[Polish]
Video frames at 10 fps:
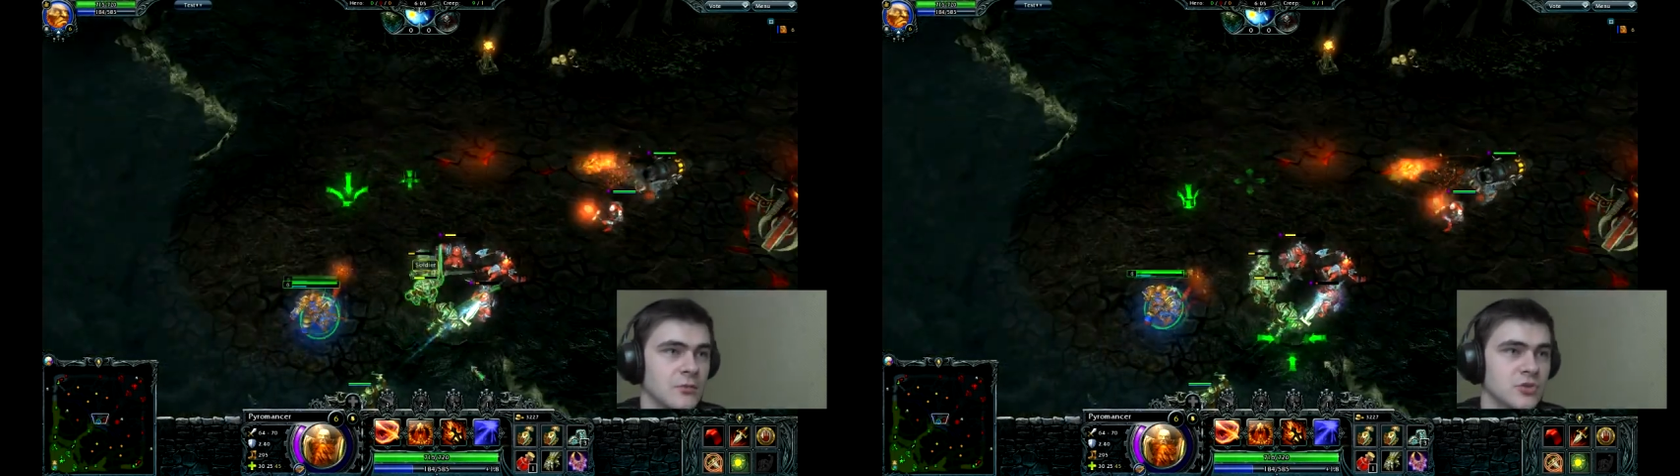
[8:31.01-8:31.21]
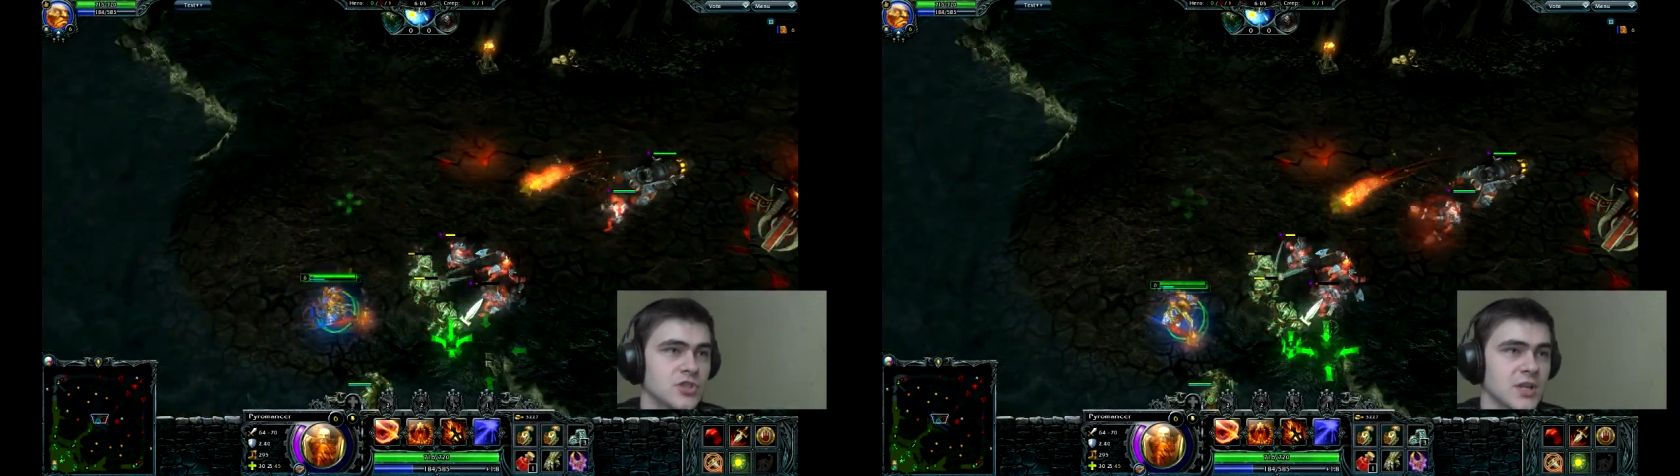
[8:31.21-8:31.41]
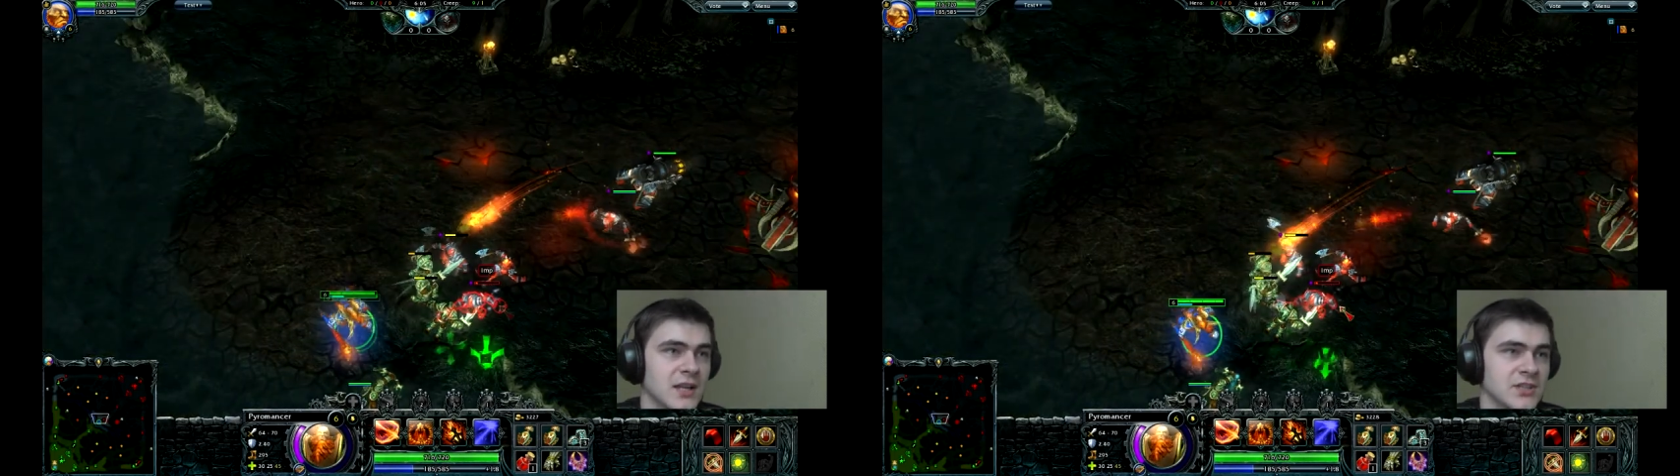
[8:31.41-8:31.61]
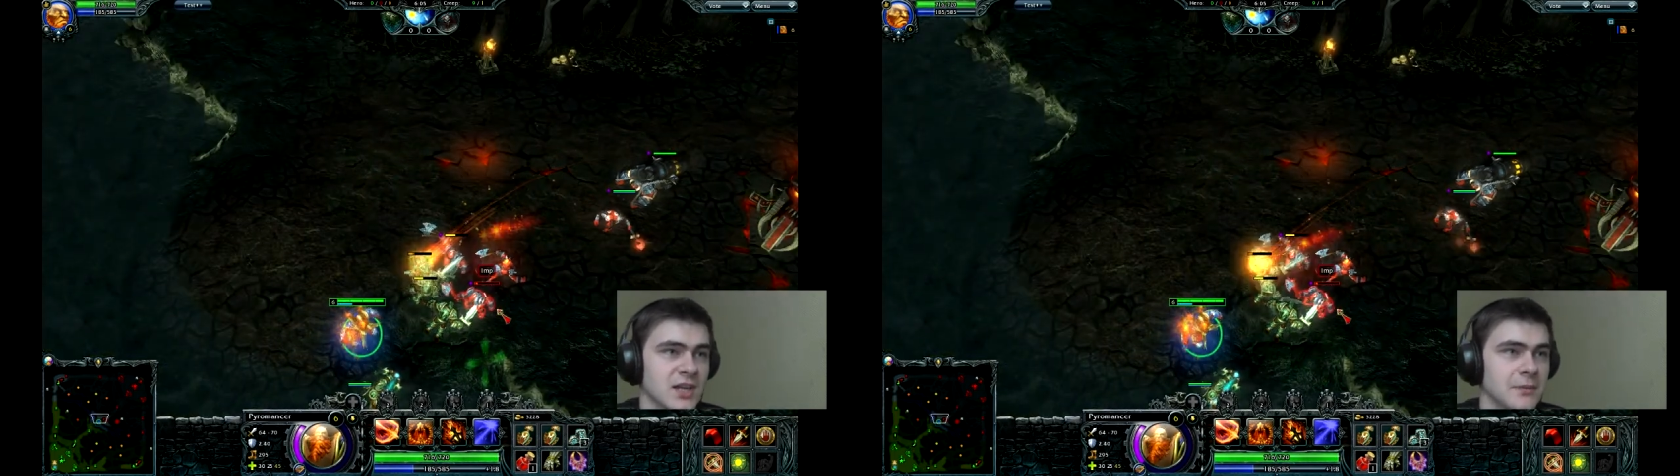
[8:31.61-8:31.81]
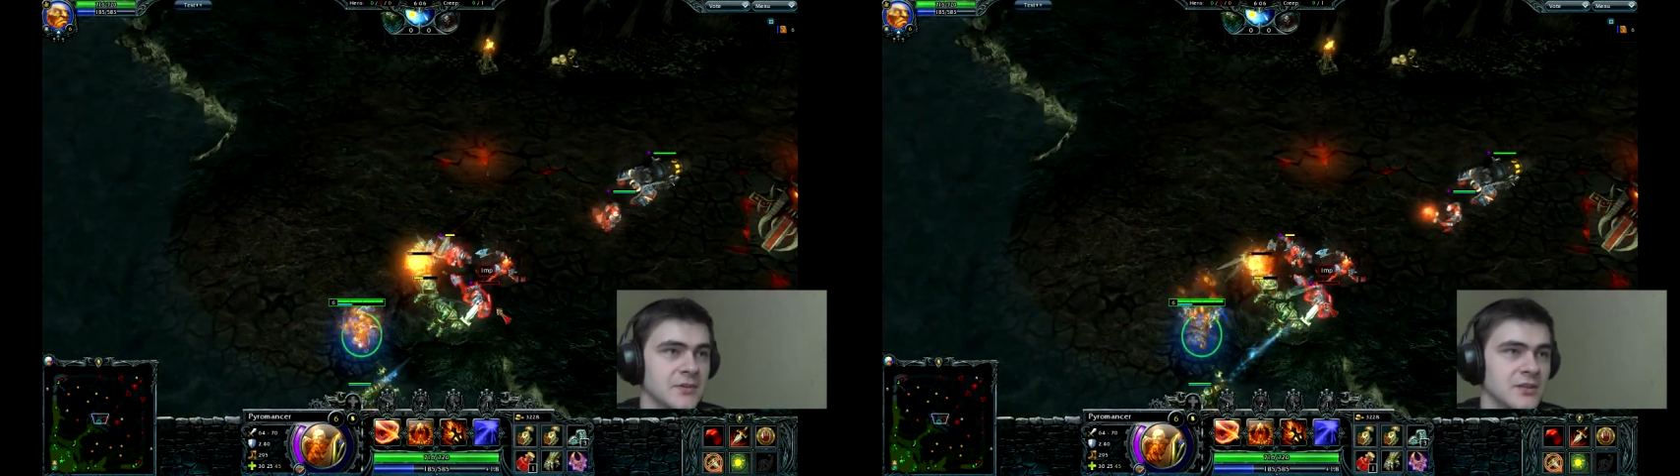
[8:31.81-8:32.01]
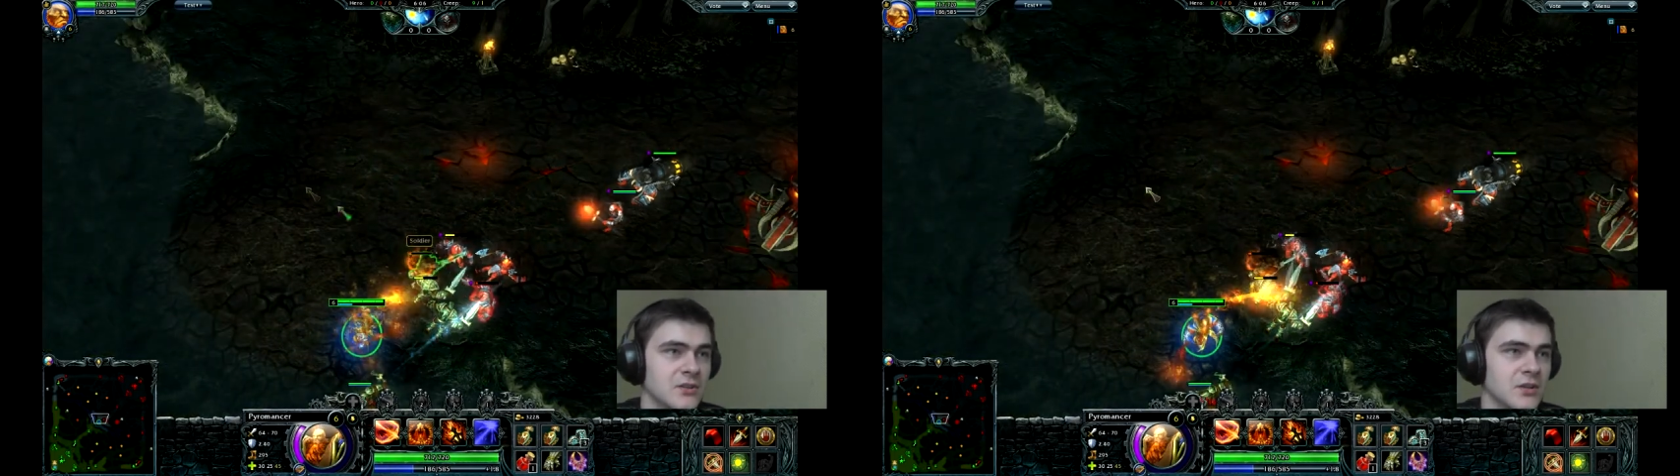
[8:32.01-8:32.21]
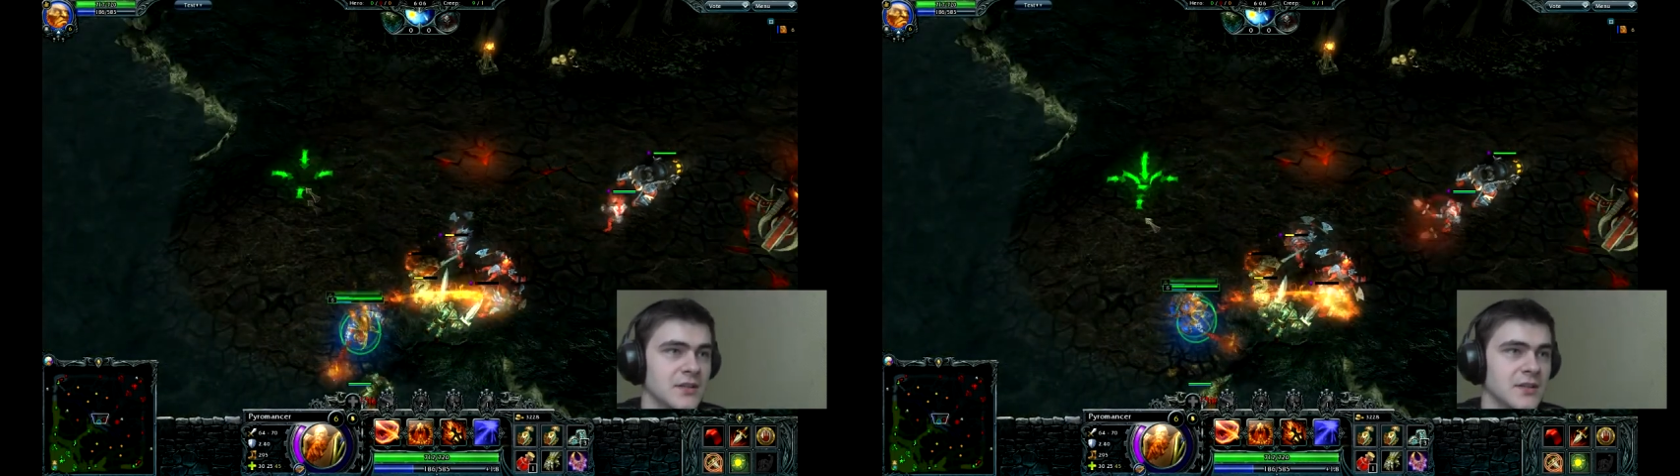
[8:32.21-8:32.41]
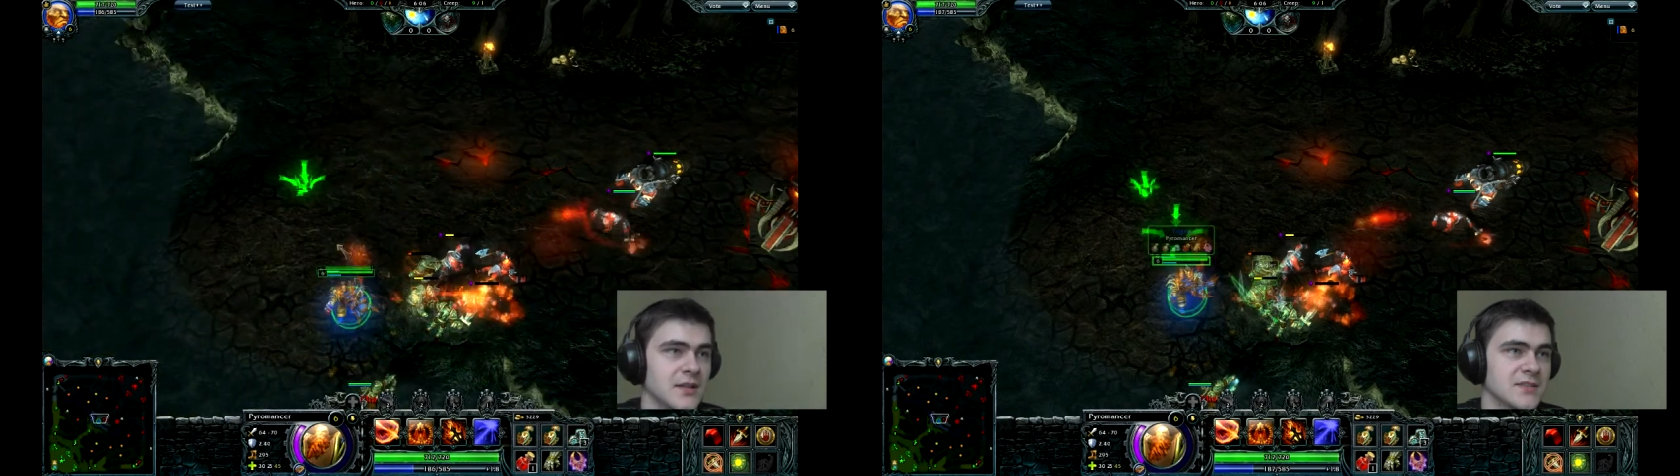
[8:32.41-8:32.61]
odczekać, aby kolejny